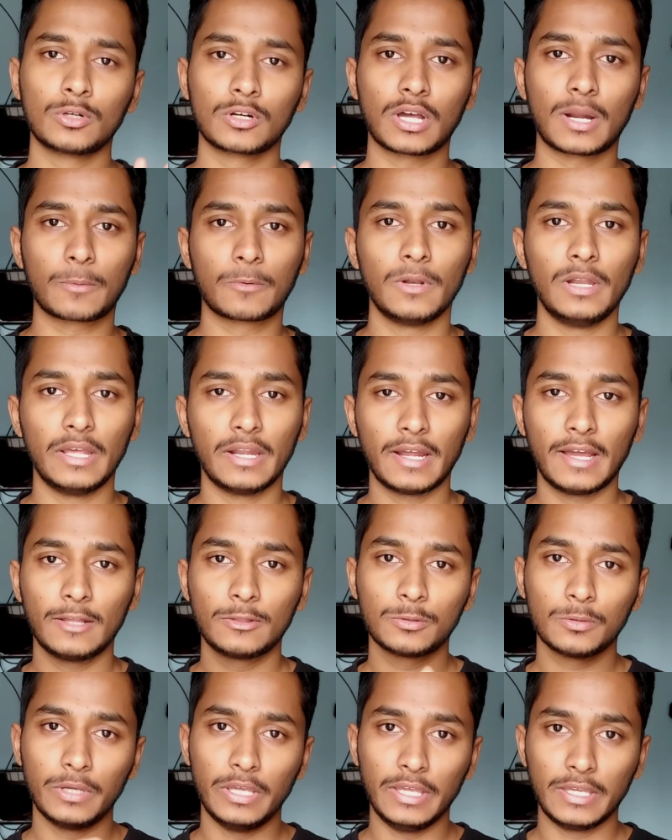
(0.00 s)
तो अगर आपको लेना
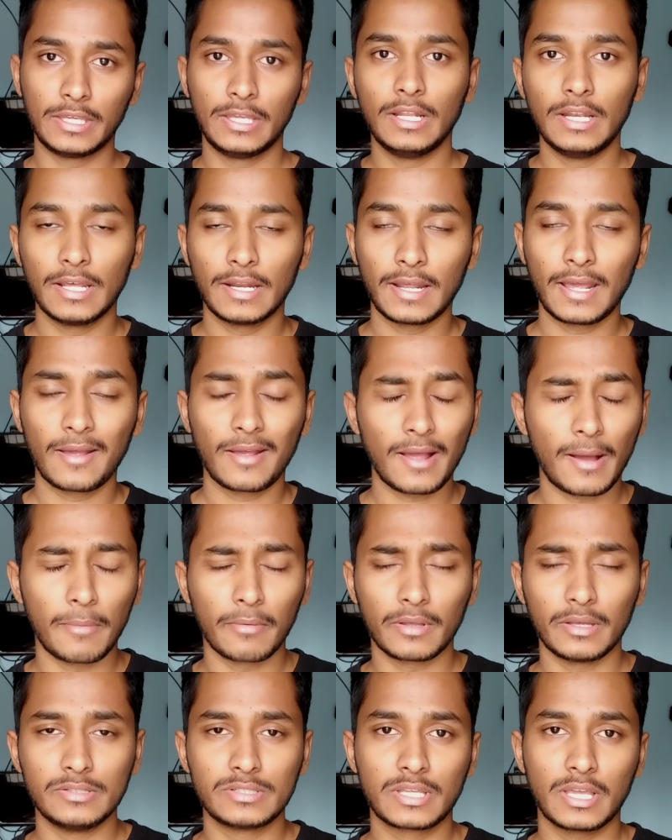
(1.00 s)
है तो एक ही लेना है
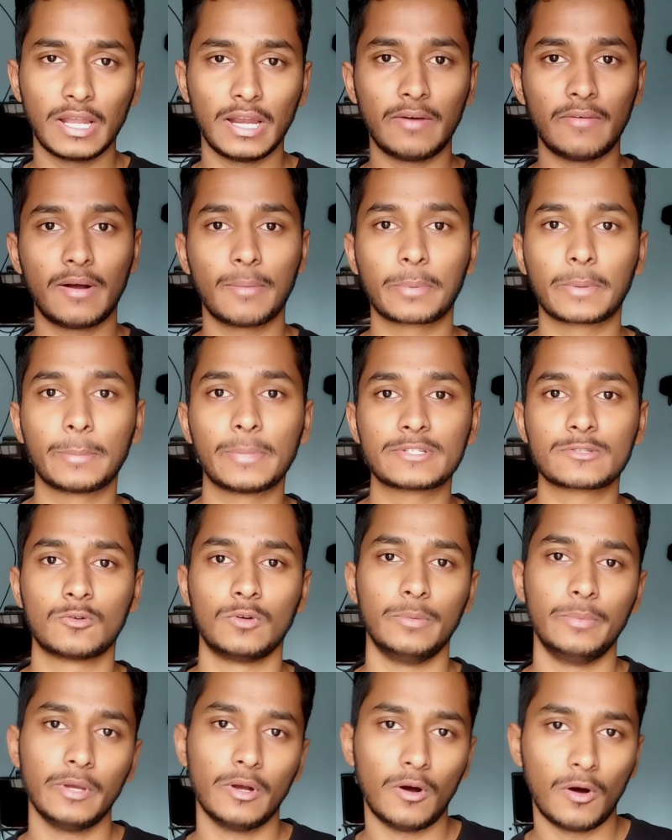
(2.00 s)
इसके अलावा आपके पास
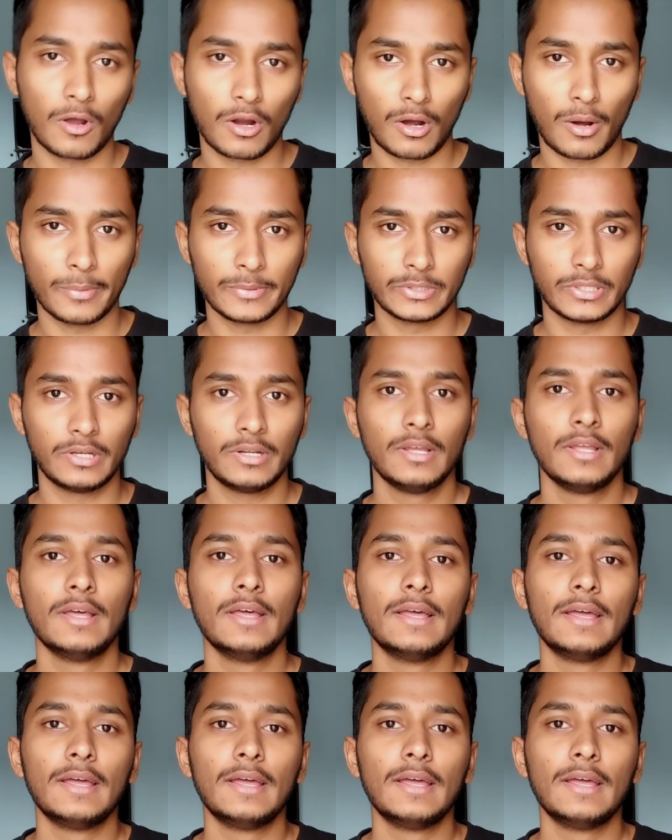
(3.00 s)
कोई भी और ऑप्शन